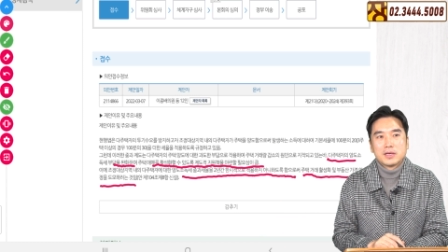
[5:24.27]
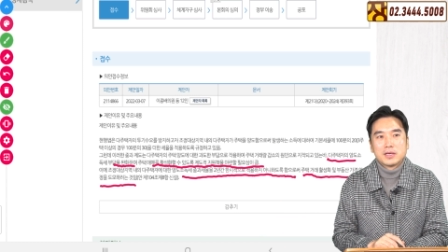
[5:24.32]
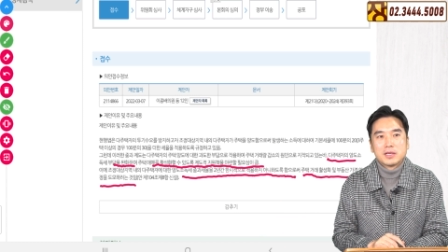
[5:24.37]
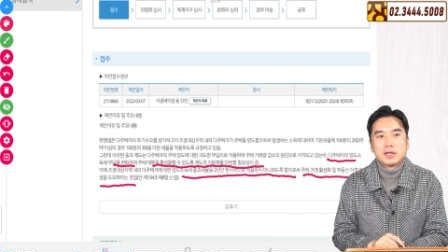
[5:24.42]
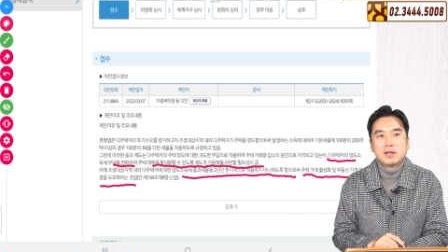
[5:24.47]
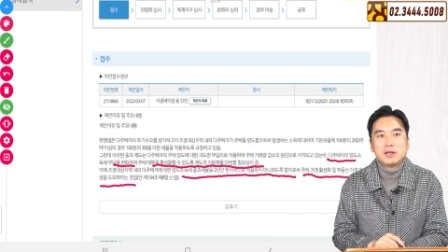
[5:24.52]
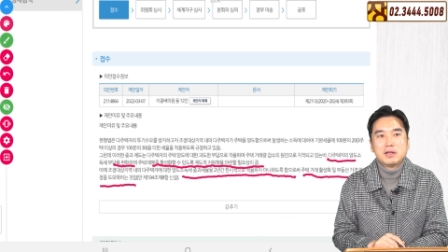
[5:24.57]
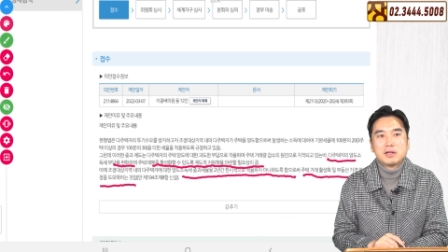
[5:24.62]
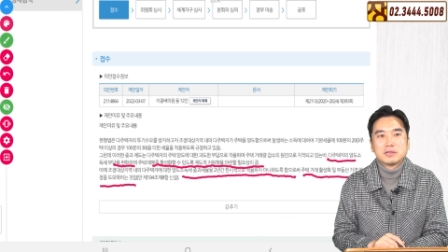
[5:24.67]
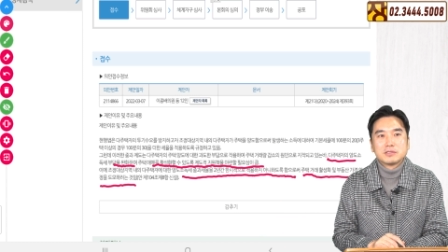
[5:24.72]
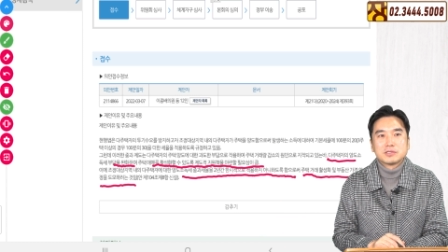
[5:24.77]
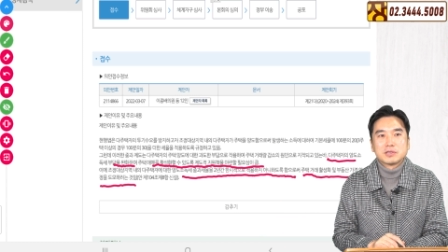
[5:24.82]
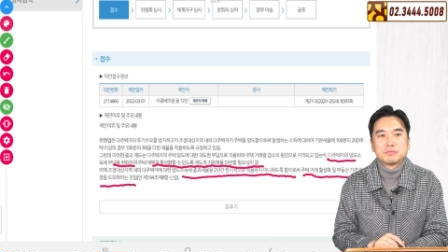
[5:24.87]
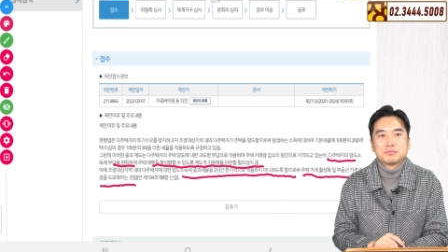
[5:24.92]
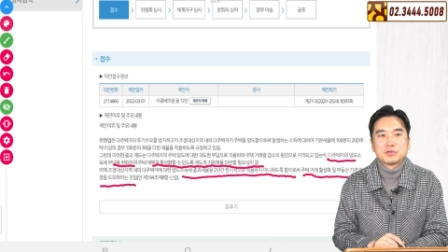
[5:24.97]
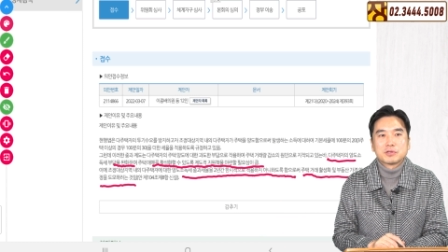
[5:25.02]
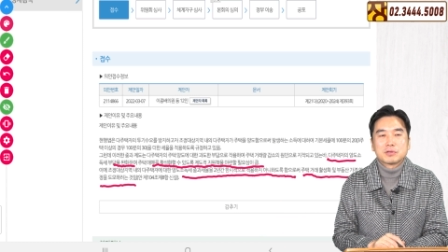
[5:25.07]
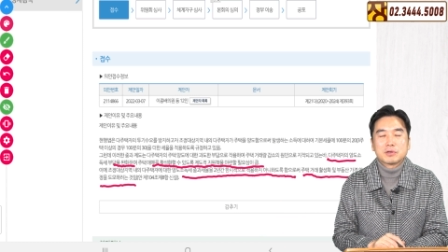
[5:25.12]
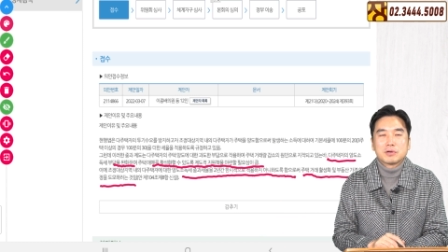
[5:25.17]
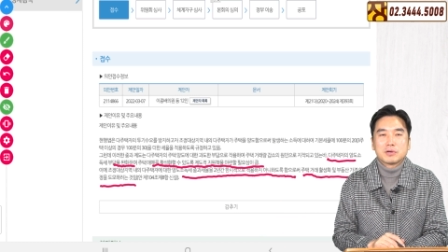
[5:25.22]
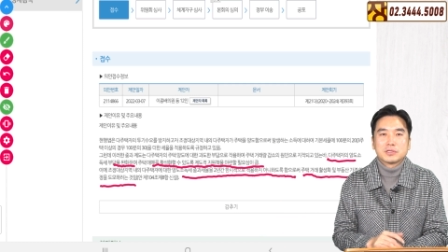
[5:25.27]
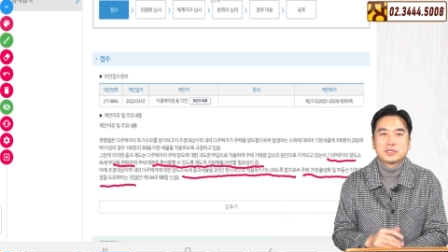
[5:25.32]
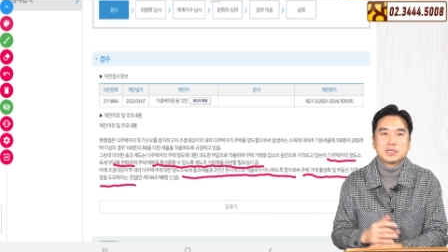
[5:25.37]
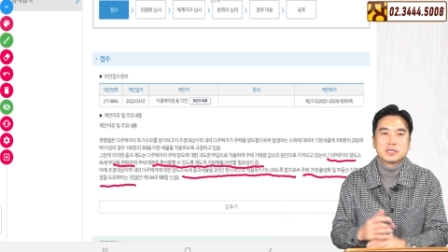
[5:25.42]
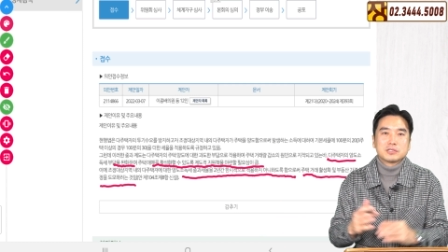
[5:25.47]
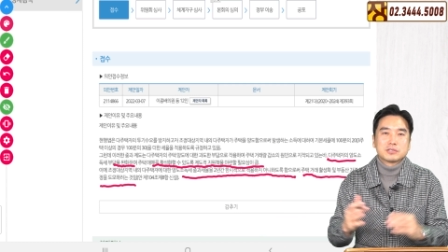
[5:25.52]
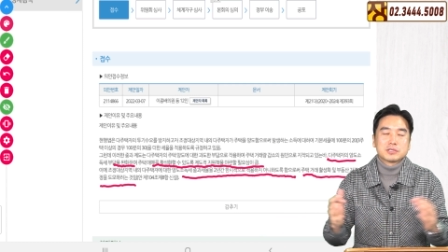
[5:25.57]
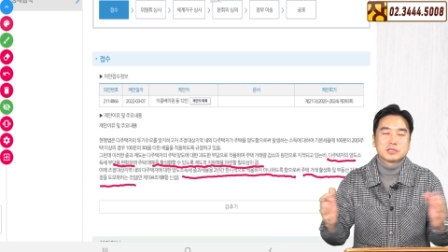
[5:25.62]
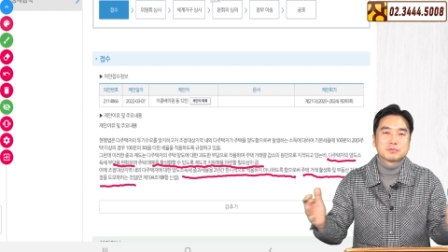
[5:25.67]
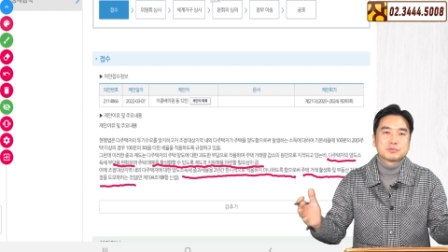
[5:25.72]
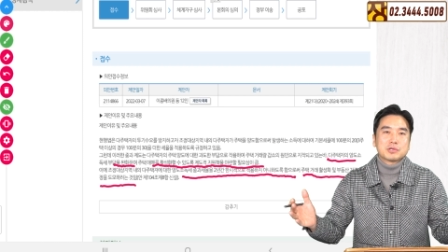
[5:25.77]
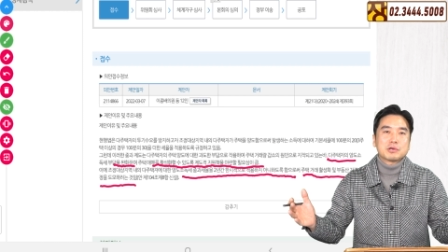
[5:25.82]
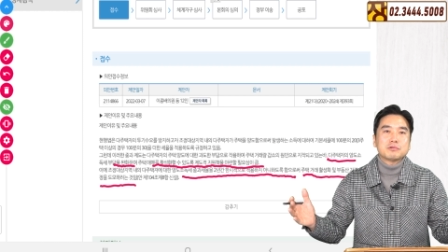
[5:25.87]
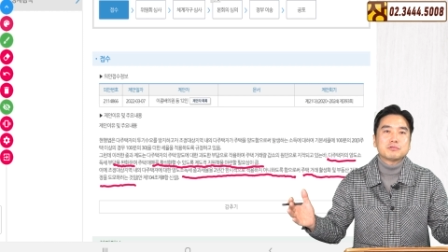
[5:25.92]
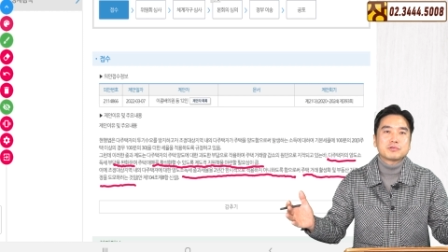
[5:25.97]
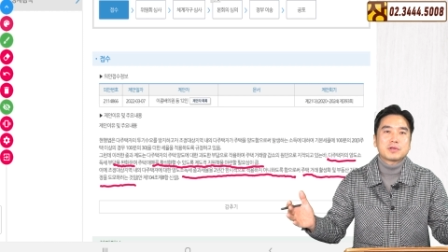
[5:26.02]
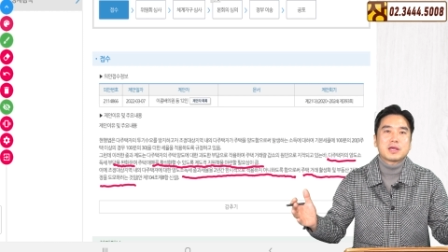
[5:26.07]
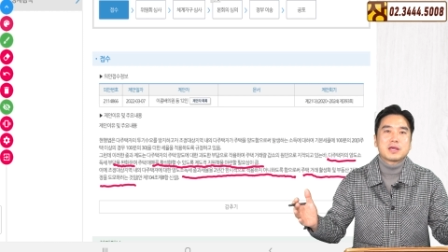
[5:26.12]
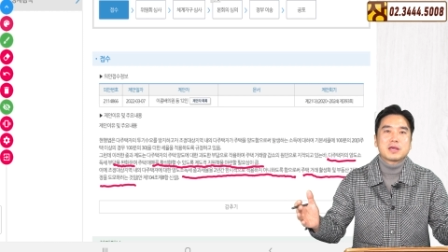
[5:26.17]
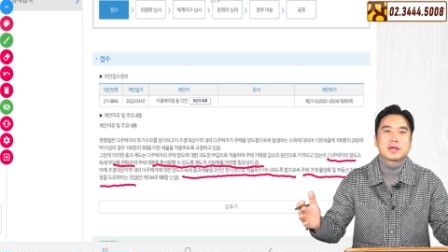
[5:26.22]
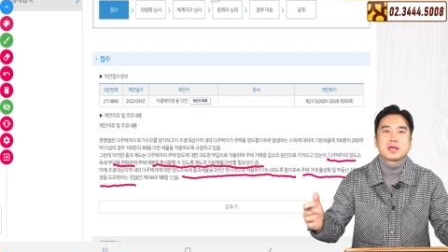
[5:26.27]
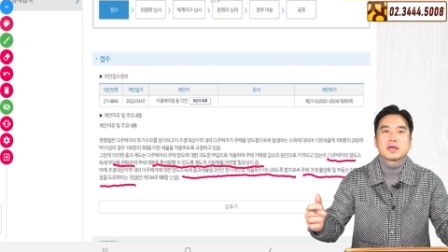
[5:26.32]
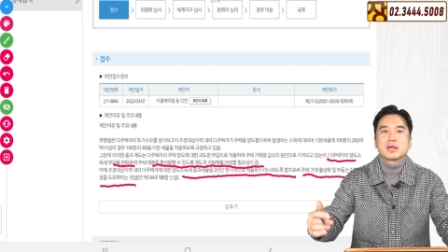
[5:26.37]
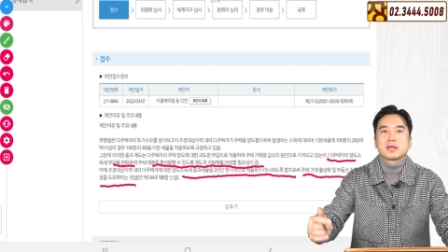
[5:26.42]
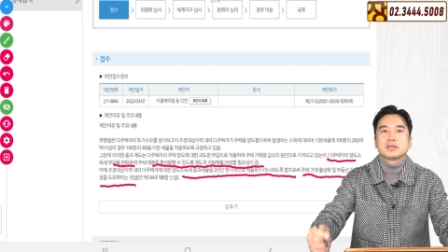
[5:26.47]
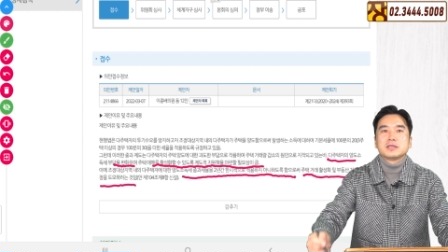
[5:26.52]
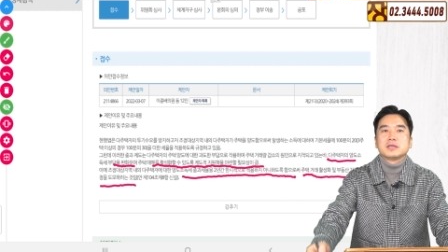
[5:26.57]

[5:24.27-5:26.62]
1년 전부터 이 지금 서울의